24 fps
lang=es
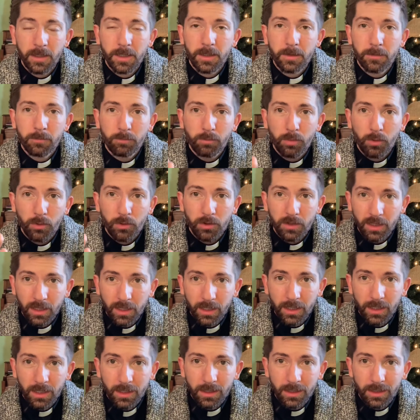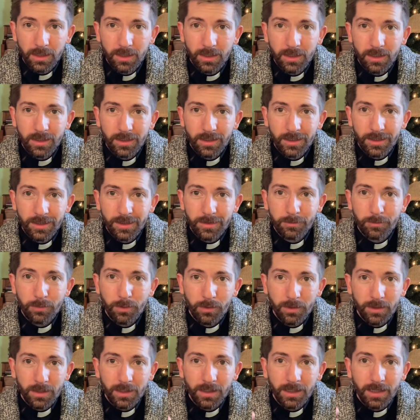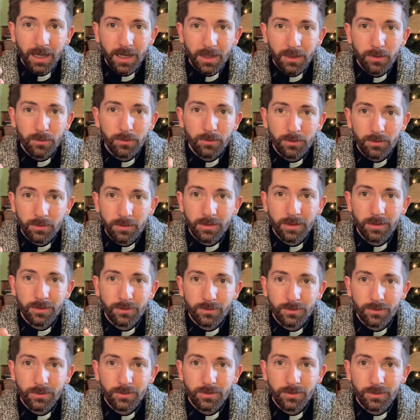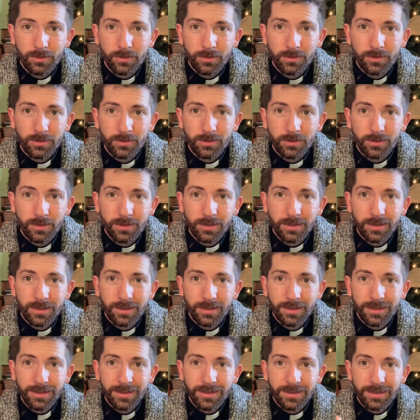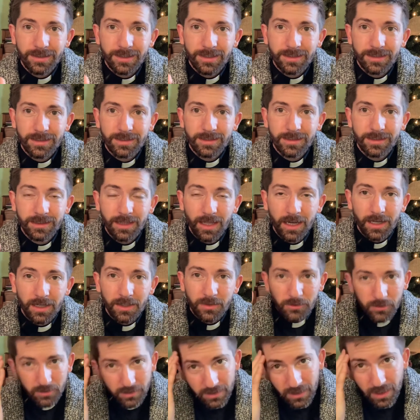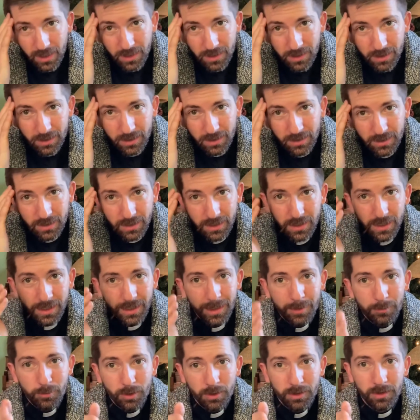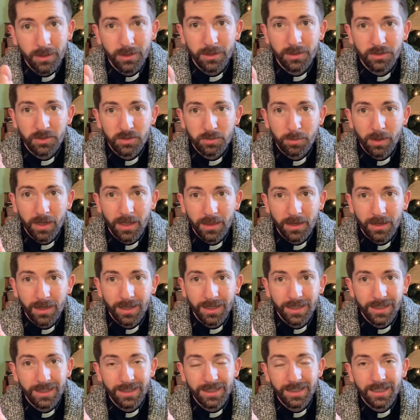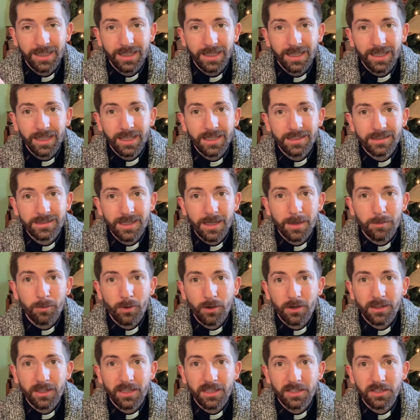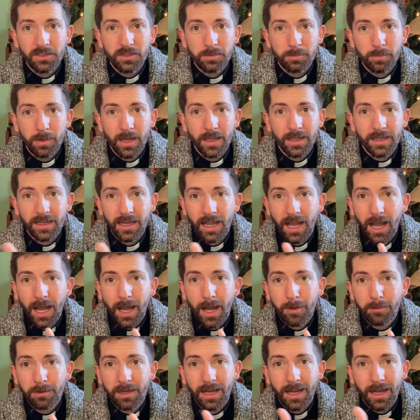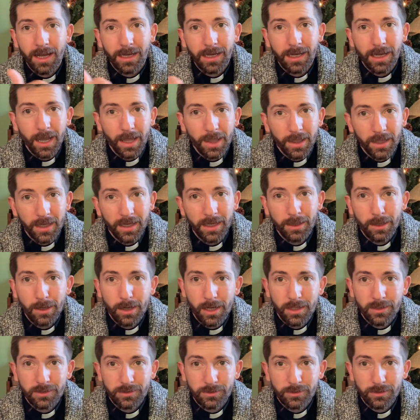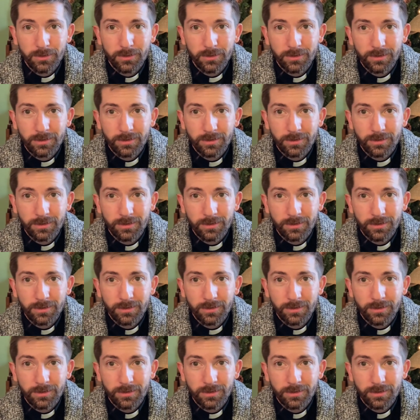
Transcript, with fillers: ¿Por qué? Porque cada uno de nosotros necesita recordar el amor de Dios Padre. Y ese amor de Dios Padre habla a cada generación.